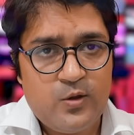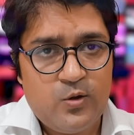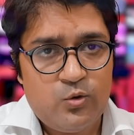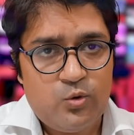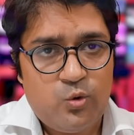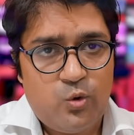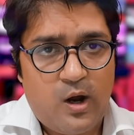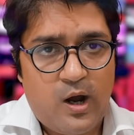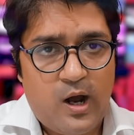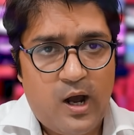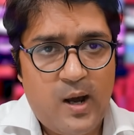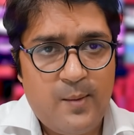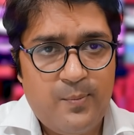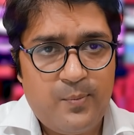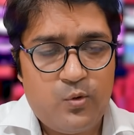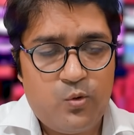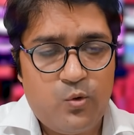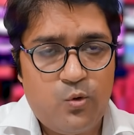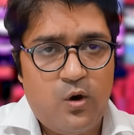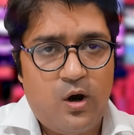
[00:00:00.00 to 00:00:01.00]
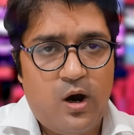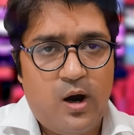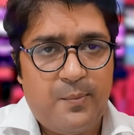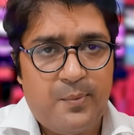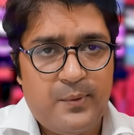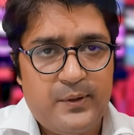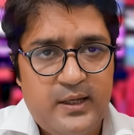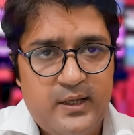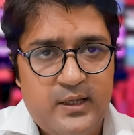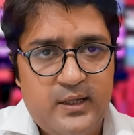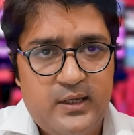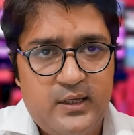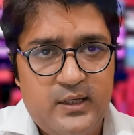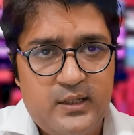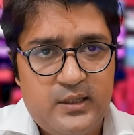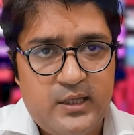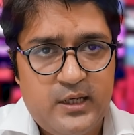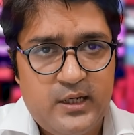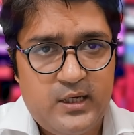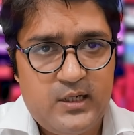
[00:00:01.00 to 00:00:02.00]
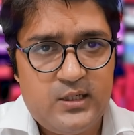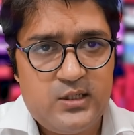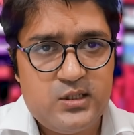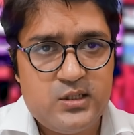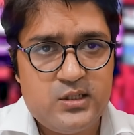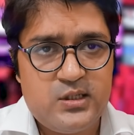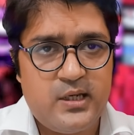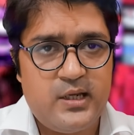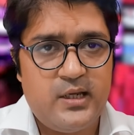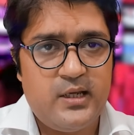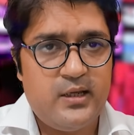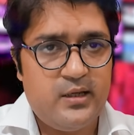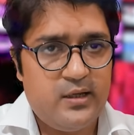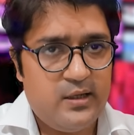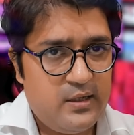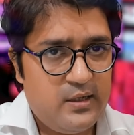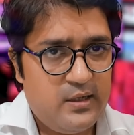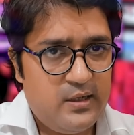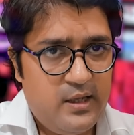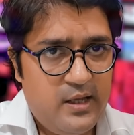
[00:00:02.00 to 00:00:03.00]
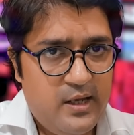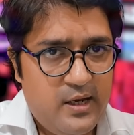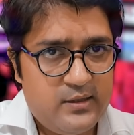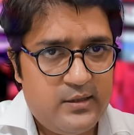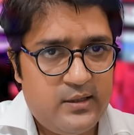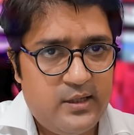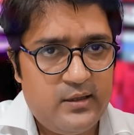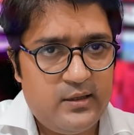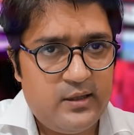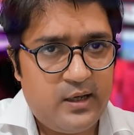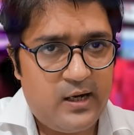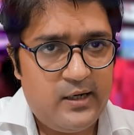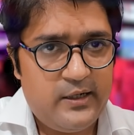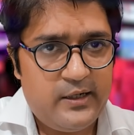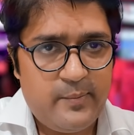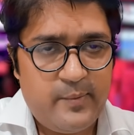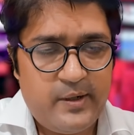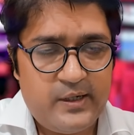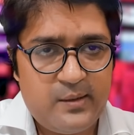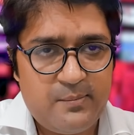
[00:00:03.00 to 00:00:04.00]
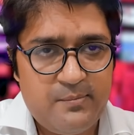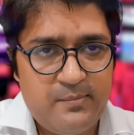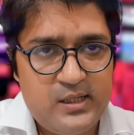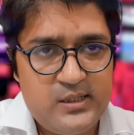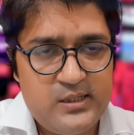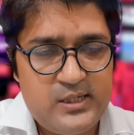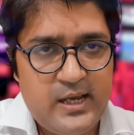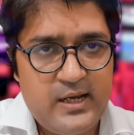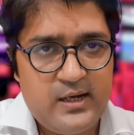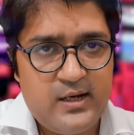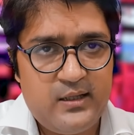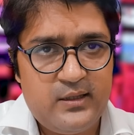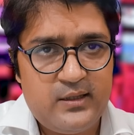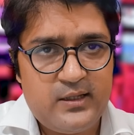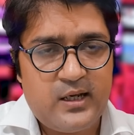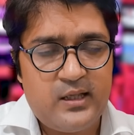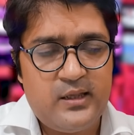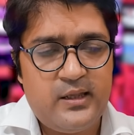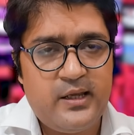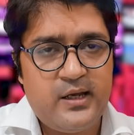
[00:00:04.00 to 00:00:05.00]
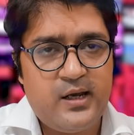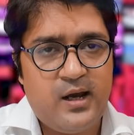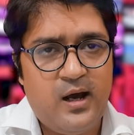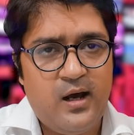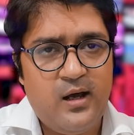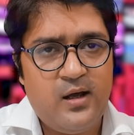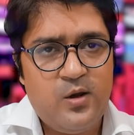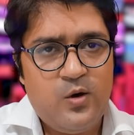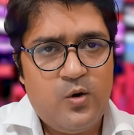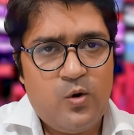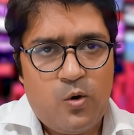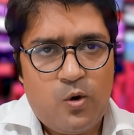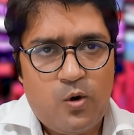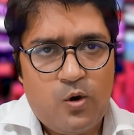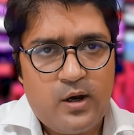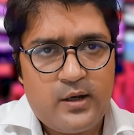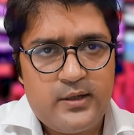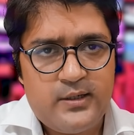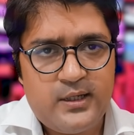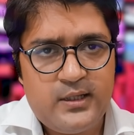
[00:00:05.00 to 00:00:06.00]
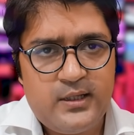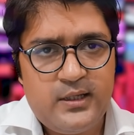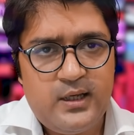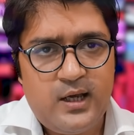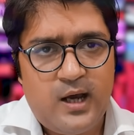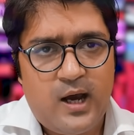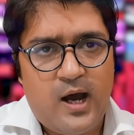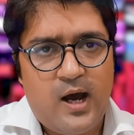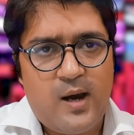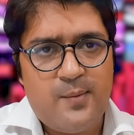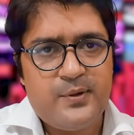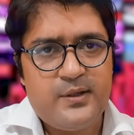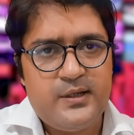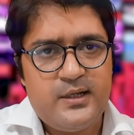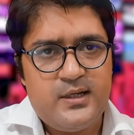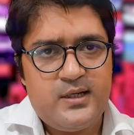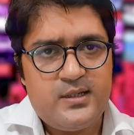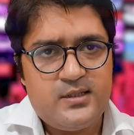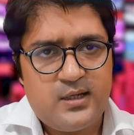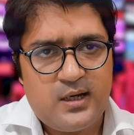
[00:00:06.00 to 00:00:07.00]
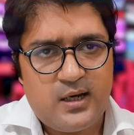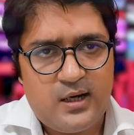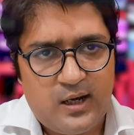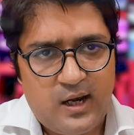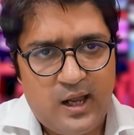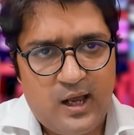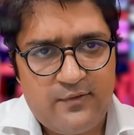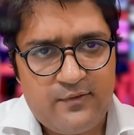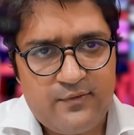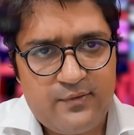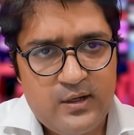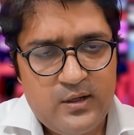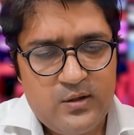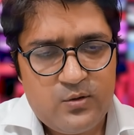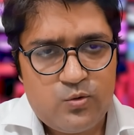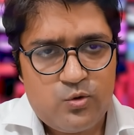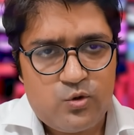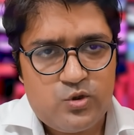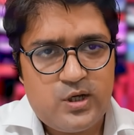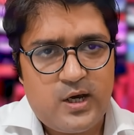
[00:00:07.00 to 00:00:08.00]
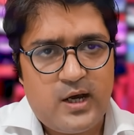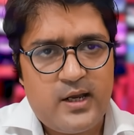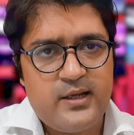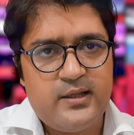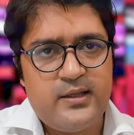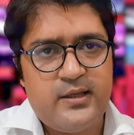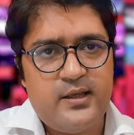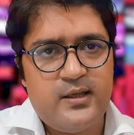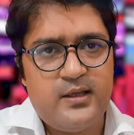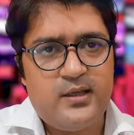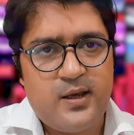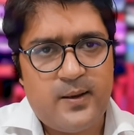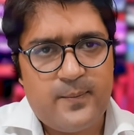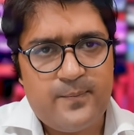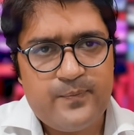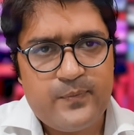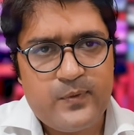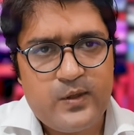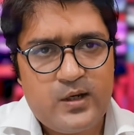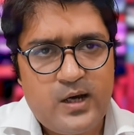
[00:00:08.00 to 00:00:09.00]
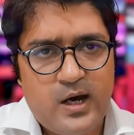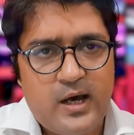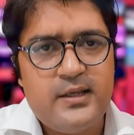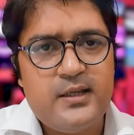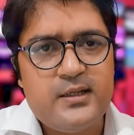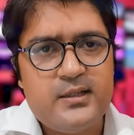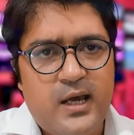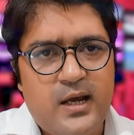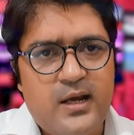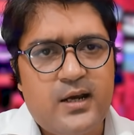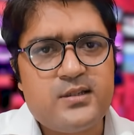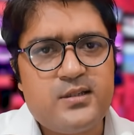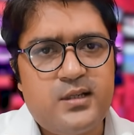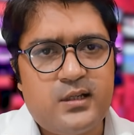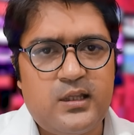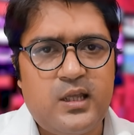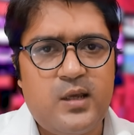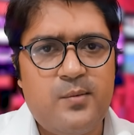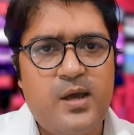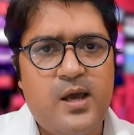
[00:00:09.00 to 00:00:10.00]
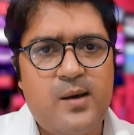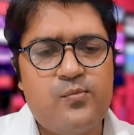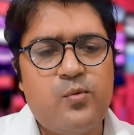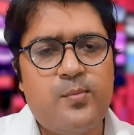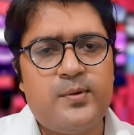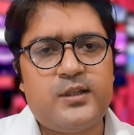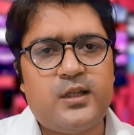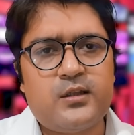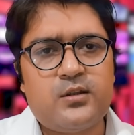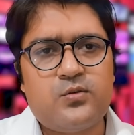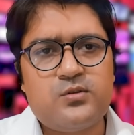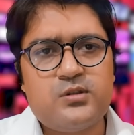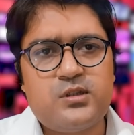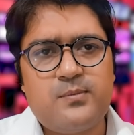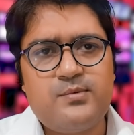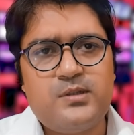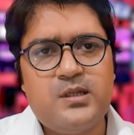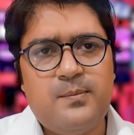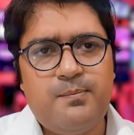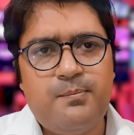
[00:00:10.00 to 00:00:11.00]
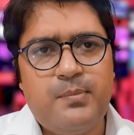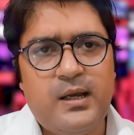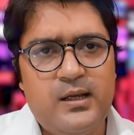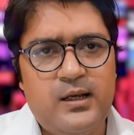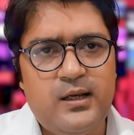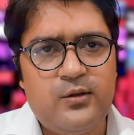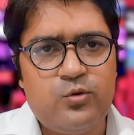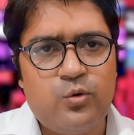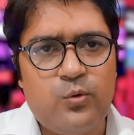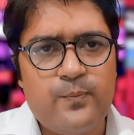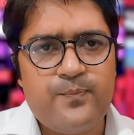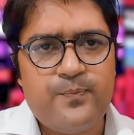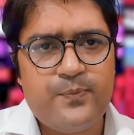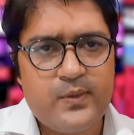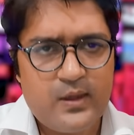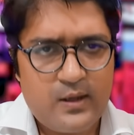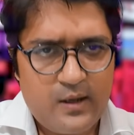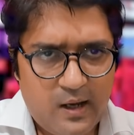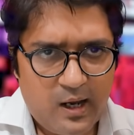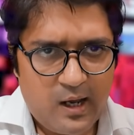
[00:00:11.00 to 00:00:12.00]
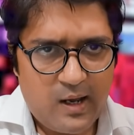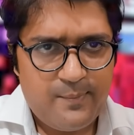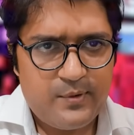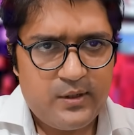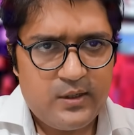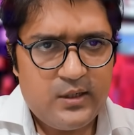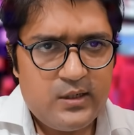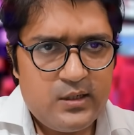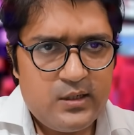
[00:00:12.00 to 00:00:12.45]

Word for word: तो आपको अपने ही देश से एक दिन अल्टीमेटम मिल जाएगा निकलने का और यदि आपने इसके खिलाफ कुछ कार्य नहीं किया कार्य क्या कर सकते हैं मैं आपको बताता हूँ सबसे पहले तो आप